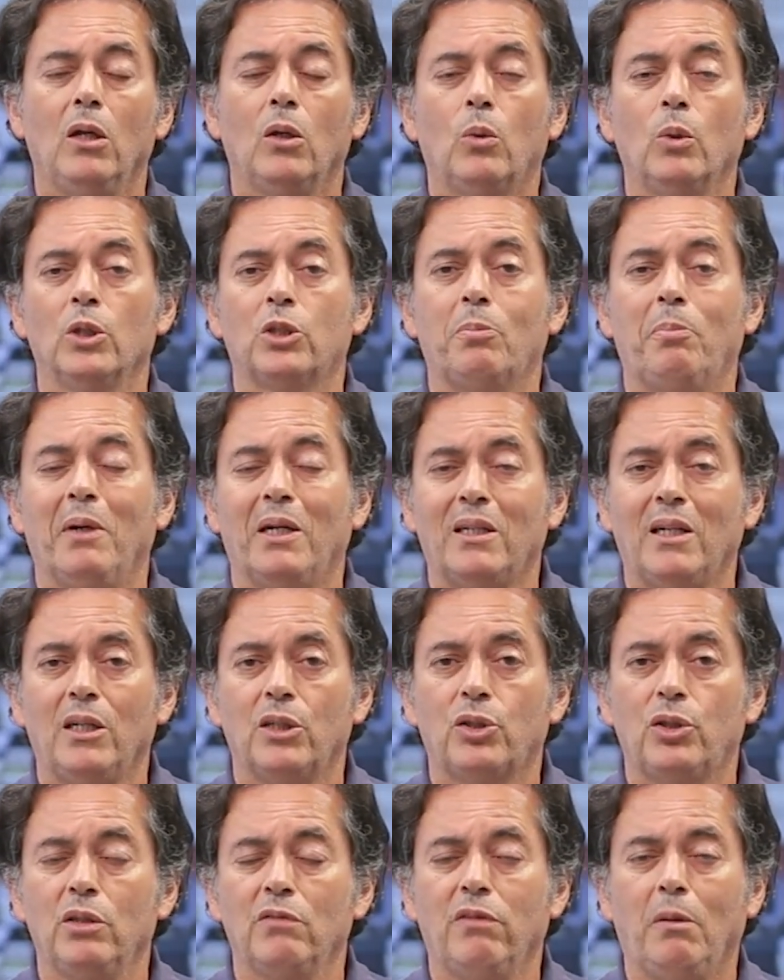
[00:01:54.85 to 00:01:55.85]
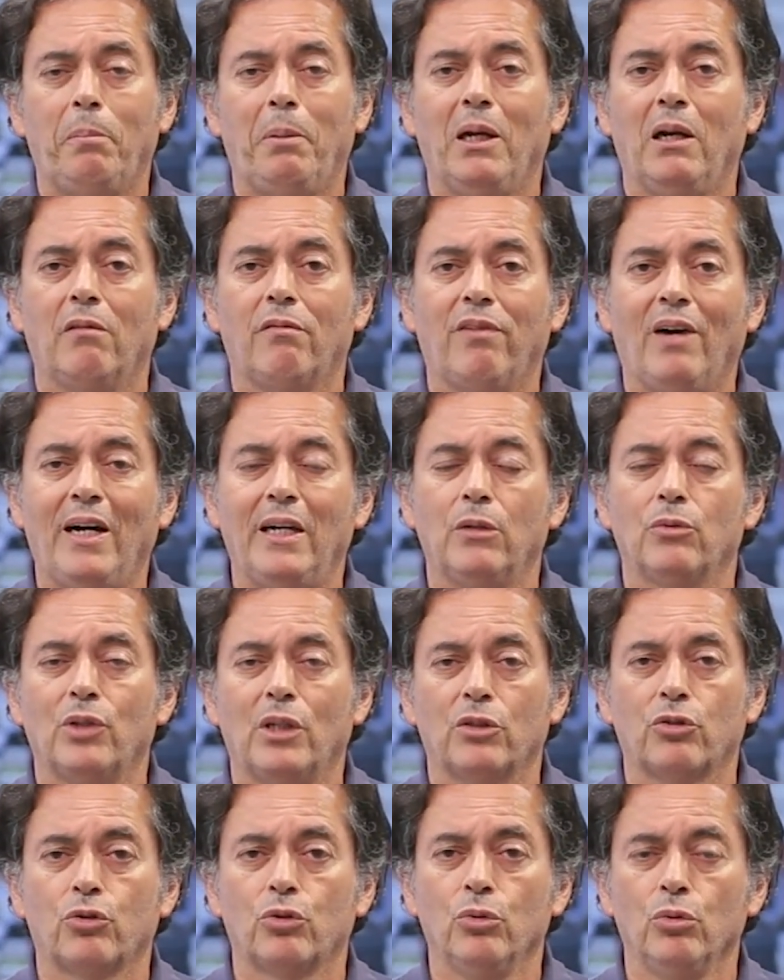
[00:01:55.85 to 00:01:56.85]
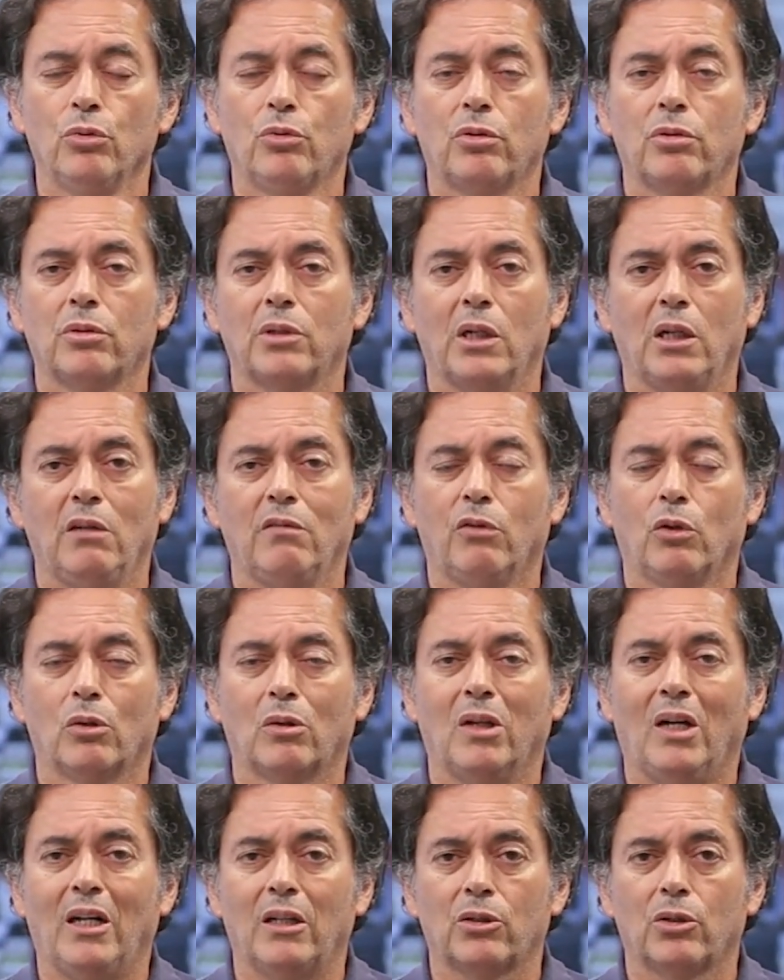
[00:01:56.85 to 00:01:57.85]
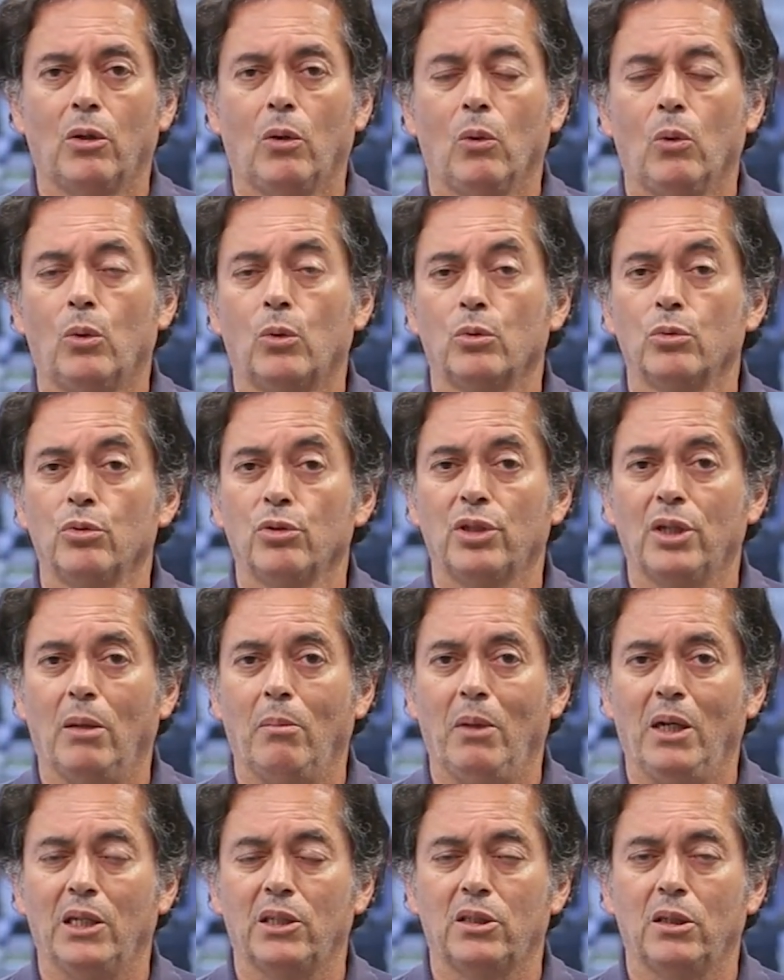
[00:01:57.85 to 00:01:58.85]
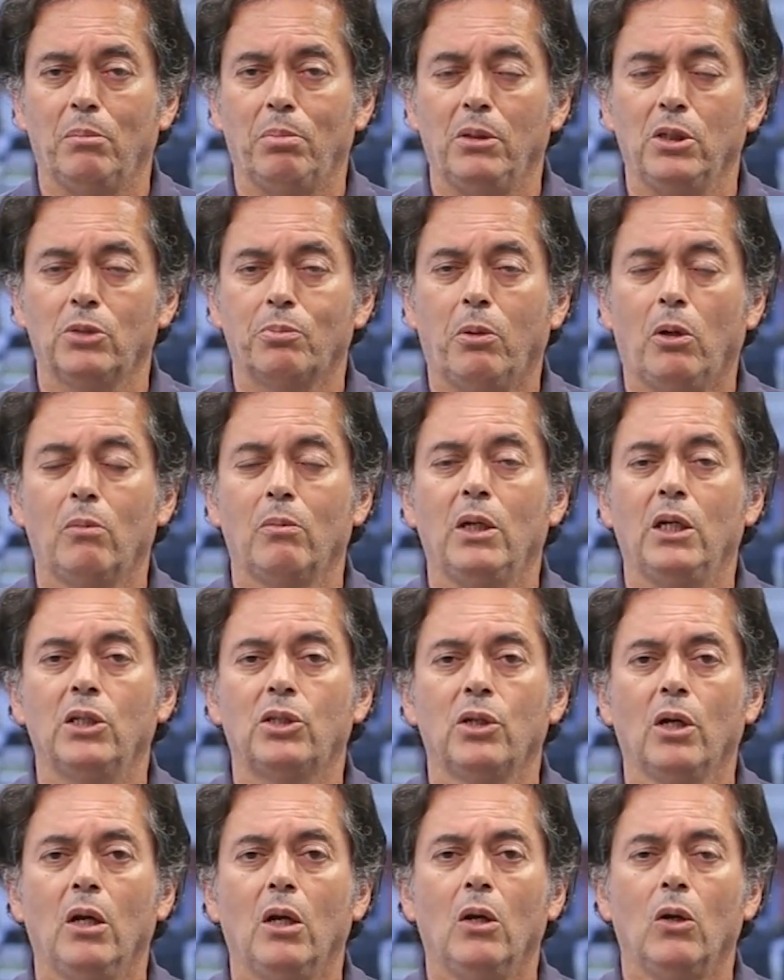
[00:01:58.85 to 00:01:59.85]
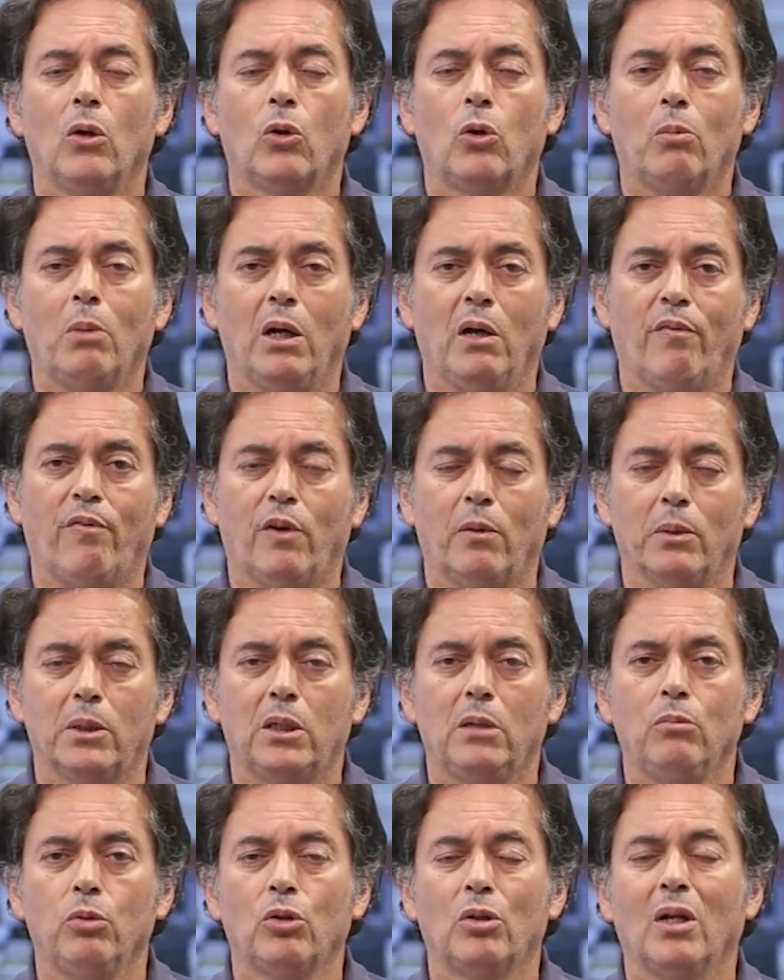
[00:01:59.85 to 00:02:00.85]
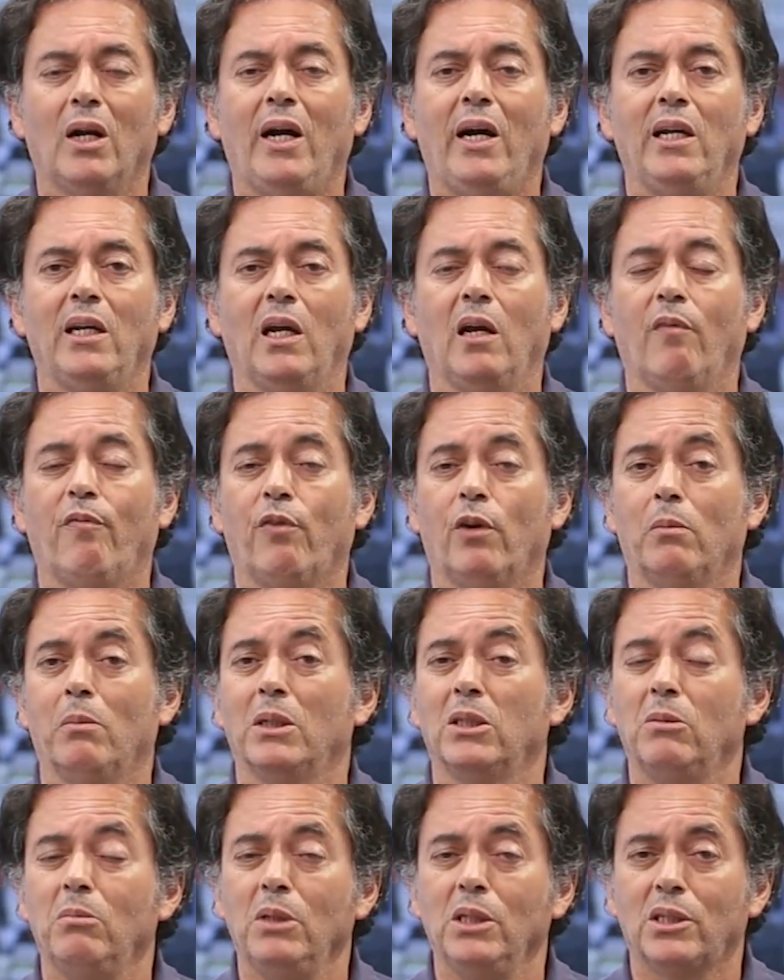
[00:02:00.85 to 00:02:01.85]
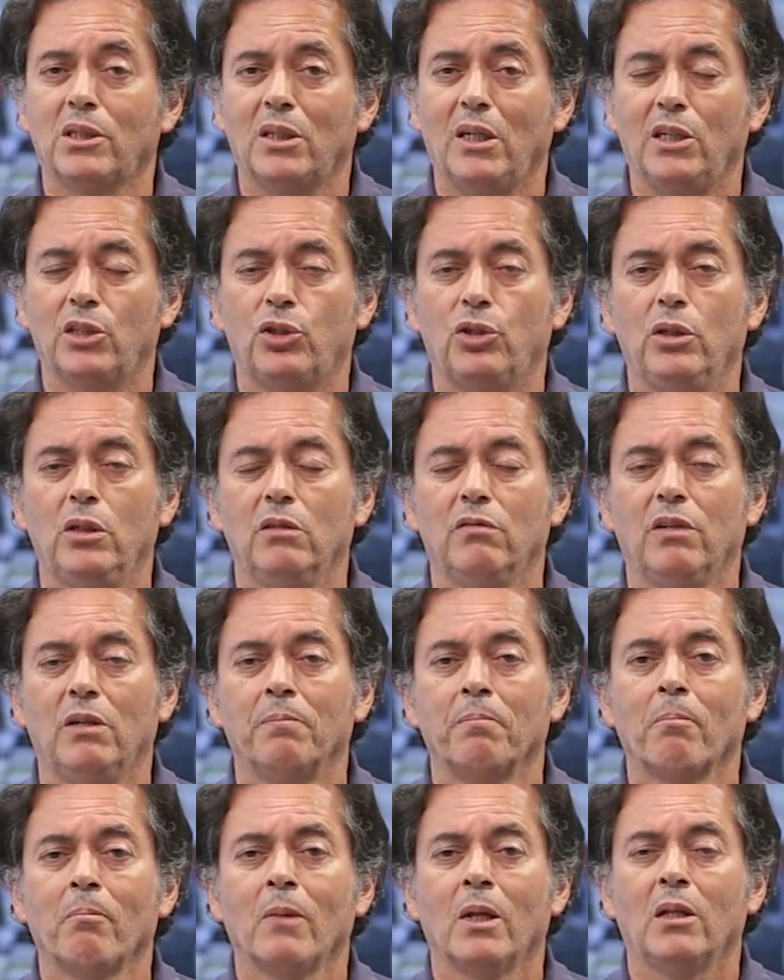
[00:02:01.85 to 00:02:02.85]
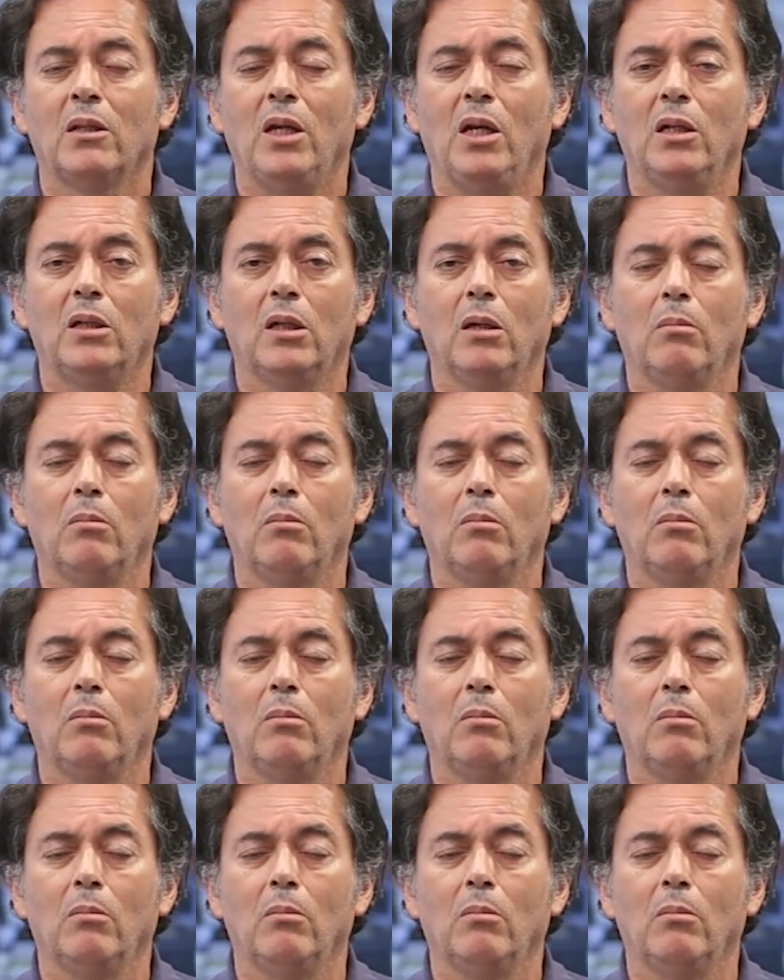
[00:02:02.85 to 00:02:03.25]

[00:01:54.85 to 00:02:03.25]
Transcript: Com expectativa para vários assuntos serem votados ao longo do semestre, principalmente, como a reforma tributária, a reforma administrativa, tem